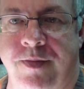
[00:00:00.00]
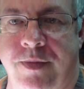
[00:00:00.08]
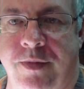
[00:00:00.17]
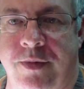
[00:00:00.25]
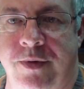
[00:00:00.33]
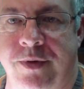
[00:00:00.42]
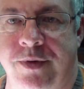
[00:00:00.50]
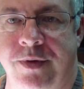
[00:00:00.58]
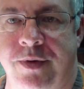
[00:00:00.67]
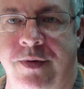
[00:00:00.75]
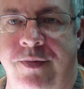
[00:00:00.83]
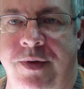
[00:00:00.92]
Вот,
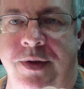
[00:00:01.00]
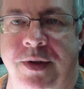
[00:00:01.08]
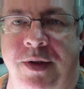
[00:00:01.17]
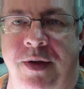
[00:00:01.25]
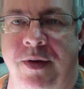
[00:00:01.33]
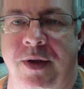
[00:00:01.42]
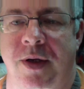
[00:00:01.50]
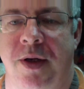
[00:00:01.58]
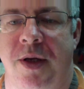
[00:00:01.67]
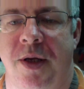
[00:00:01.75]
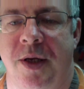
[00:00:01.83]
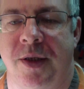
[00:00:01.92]
видно, наверное.
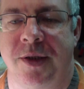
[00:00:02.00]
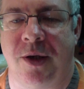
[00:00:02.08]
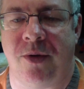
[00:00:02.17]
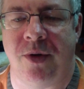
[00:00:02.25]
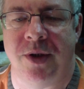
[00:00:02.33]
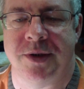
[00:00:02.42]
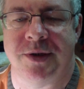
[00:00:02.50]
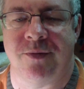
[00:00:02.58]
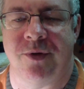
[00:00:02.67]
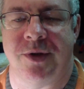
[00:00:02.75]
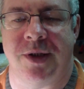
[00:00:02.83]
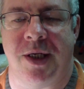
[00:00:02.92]
Находится,
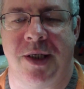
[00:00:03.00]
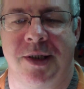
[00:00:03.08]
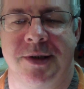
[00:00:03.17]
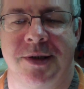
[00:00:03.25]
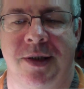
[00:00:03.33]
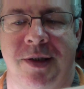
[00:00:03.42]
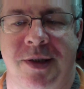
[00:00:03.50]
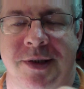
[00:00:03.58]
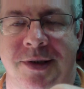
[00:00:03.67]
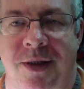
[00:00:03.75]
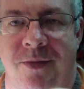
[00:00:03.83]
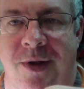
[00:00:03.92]
вот, я их
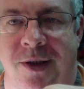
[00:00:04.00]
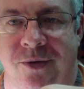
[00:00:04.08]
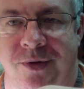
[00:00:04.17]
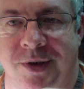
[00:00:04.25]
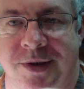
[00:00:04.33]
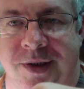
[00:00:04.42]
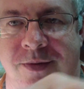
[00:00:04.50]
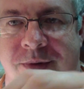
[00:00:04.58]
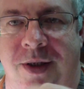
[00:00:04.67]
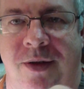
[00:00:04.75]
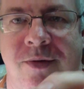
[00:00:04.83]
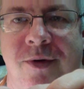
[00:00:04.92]
разломал тут,
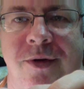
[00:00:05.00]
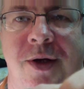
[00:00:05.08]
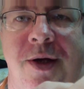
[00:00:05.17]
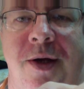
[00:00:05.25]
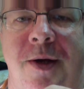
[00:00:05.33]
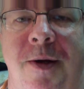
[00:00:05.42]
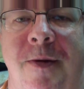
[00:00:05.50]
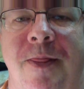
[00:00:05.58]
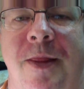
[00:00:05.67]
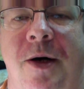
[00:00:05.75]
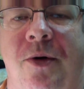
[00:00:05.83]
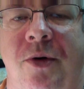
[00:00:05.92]
разобрал, вот.
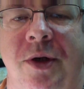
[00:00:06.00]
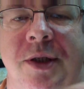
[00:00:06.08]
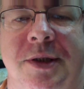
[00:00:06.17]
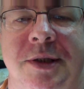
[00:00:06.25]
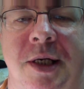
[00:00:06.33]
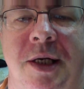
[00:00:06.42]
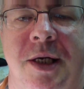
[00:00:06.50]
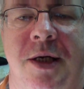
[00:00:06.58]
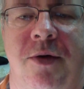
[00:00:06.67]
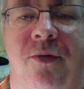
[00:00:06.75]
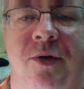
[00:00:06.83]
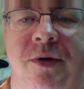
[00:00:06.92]
Находится
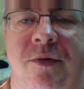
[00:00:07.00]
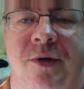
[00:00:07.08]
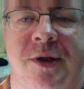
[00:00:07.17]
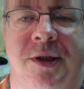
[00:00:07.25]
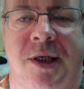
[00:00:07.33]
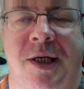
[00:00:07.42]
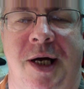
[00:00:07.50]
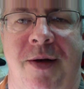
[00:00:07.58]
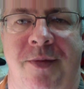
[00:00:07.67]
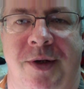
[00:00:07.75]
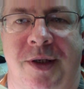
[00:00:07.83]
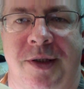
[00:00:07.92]
вот, вот эта
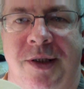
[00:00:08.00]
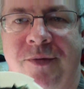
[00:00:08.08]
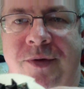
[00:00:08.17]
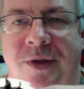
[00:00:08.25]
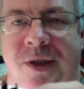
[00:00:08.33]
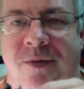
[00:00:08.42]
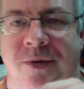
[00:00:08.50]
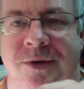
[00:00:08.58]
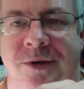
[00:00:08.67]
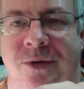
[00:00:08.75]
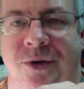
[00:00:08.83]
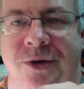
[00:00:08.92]
камера, она вот так вот
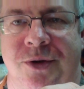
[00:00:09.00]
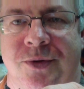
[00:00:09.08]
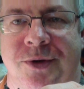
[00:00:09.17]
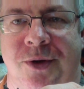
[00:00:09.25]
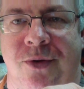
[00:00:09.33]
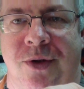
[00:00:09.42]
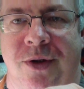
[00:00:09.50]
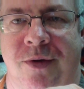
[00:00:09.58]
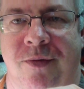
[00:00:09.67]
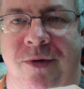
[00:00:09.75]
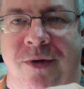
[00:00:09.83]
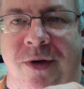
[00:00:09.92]
сложно устроена,
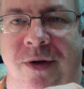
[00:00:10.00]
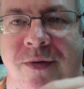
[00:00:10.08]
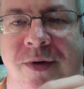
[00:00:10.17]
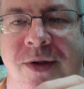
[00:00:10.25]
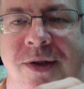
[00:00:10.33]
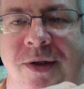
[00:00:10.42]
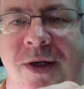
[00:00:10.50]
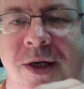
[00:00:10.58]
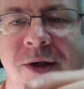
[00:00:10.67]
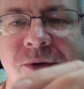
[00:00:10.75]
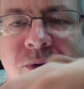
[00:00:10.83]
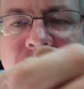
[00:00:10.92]
вот, видите,
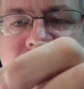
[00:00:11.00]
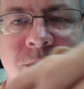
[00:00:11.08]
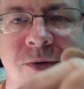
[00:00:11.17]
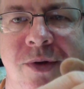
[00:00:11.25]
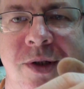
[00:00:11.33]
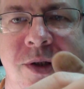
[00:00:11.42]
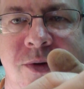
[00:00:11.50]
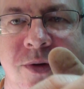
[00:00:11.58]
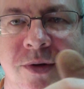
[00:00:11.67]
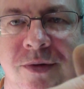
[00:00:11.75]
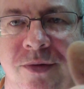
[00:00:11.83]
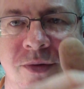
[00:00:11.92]
тут
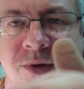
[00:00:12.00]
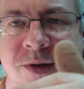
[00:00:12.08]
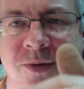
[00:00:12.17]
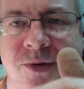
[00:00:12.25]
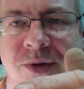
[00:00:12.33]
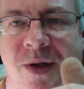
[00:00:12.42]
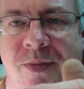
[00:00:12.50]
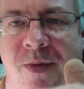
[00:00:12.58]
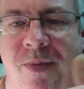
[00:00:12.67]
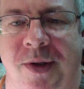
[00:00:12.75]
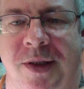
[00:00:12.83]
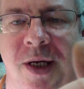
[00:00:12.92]
циркулирует, ну, дым сюда
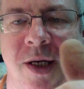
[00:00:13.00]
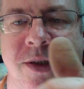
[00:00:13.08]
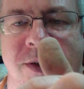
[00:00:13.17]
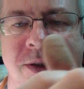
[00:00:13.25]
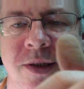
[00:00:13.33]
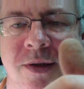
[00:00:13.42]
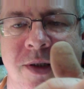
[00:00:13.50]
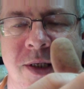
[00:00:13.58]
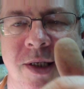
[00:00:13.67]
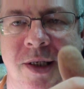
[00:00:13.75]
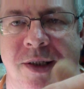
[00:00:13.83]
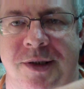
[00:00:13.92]
попадает и
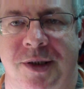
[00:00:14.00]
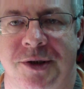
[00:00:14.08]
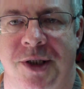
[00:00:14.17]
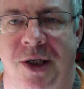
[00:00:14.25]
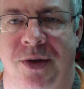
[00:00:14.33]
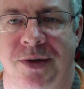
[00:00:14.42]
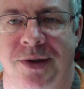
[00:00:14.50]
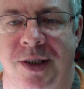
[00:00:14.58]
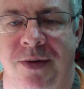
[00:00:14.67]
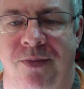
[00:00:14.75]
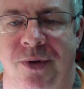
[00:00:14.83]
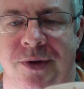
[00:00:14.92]
отражаются
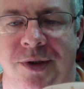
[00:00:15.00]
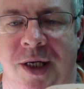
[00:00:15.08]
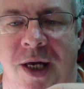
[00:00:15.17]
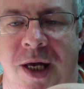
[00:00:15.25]
импульсы.